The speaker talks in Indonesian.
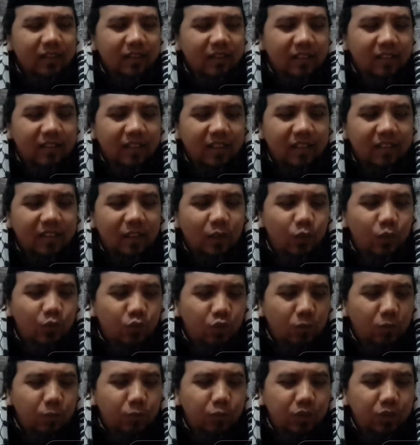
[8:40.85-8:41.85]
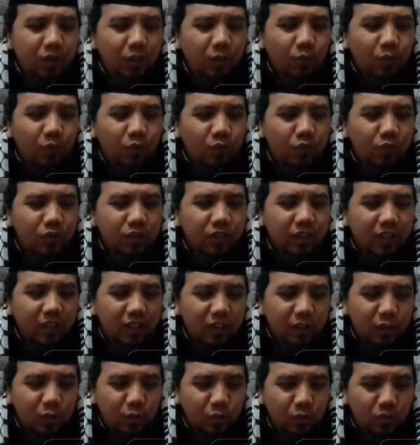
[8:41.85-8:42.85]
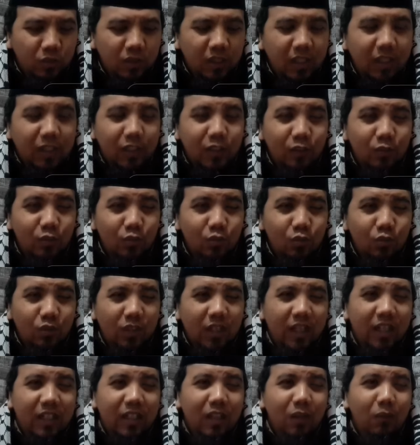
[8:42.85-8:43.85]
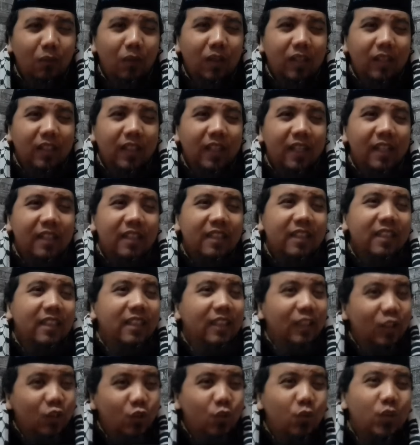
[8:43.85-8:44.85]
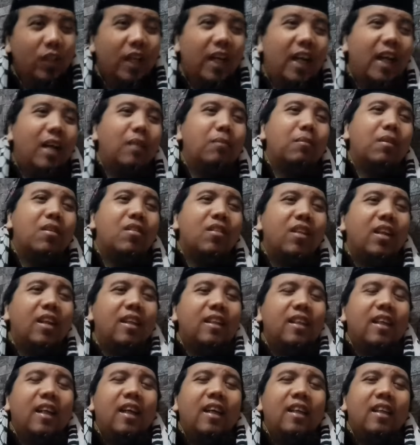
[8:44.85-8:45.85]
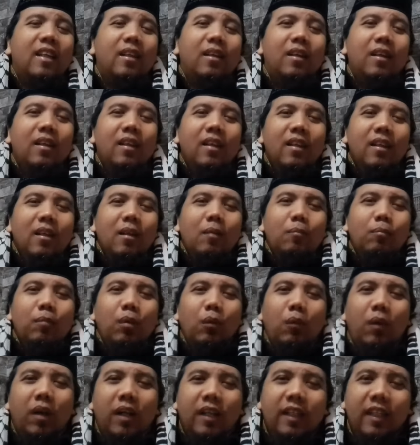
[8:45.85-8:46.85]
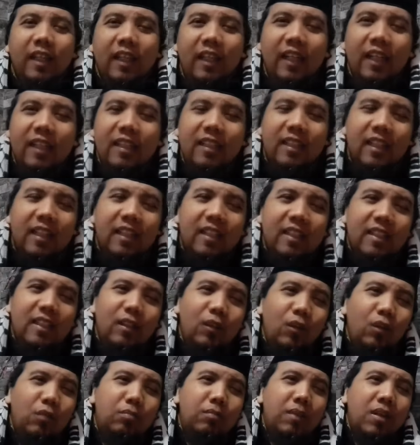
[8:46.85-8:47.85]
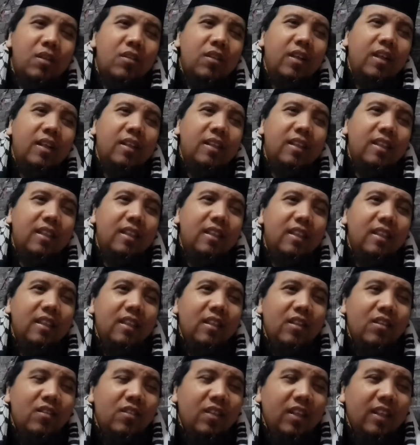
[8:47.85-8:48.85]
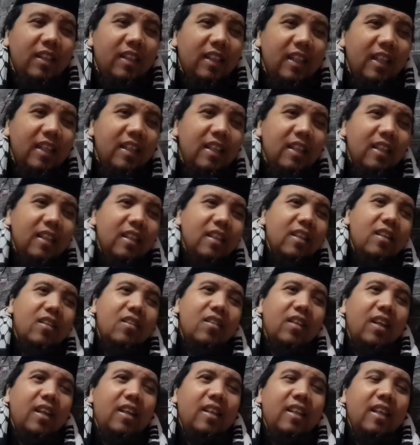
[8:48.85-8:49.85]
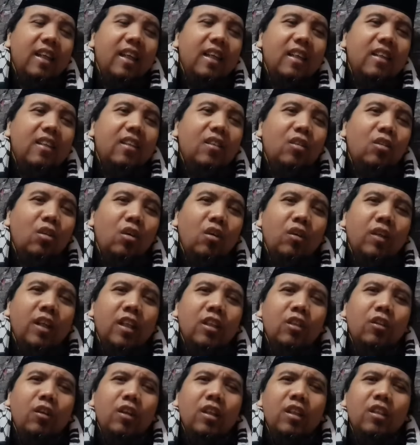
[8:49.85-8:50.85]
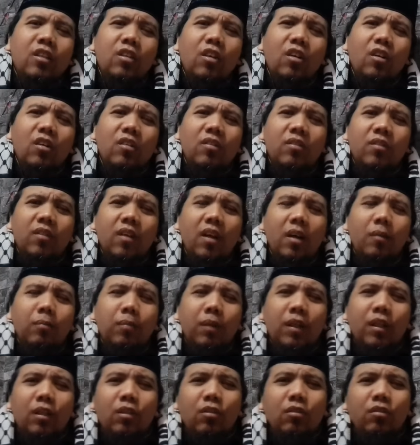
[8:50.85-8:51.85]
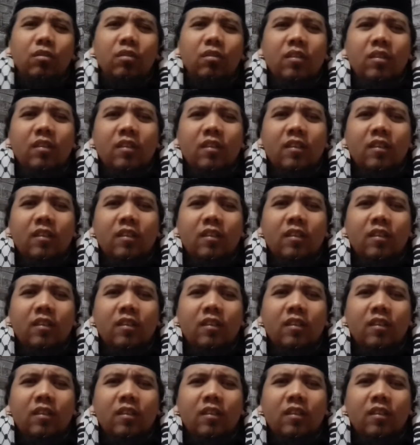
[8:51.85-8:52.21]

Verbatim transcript: Ternyata usut punya usut yang diundang itu juga ada warga LDI juga masalahnya ada perwakilan dari ormas LDI sehingga saya lihat kok kata Eko kok apa itu